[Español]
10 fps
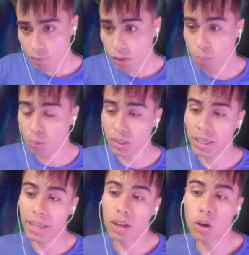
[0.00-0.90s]

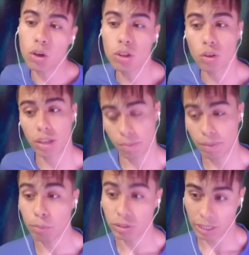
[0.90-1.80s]
Porque con lo que
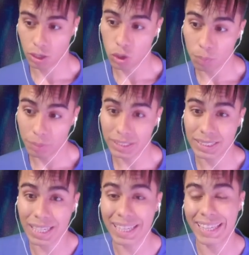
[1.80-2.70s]
vamos a
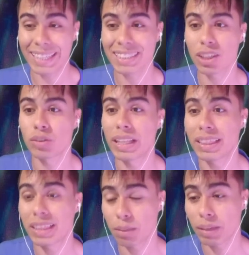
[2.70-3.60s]
comenzar es con el
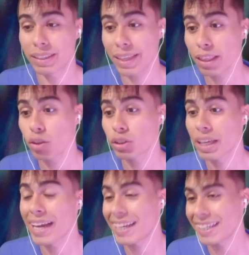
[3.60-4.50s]
tema de los
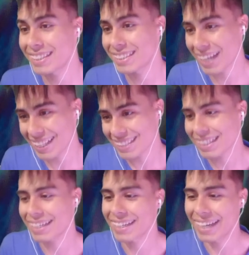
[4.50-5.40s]
cristales
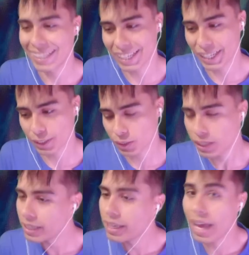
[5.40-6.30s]
regalados.
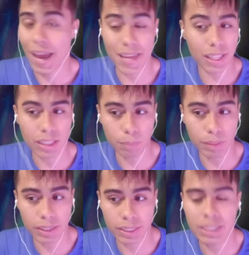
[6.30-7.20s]

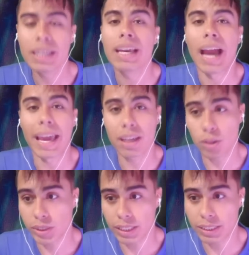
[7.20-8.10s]
Evidentemente, hay
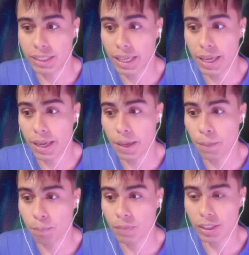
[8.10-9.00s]
cosas que
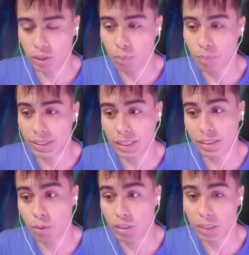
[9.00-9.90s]
son
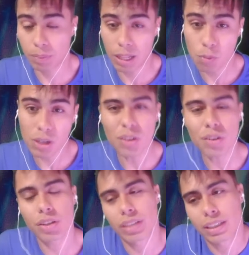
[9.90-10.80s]
bastante buenas para el juego y otras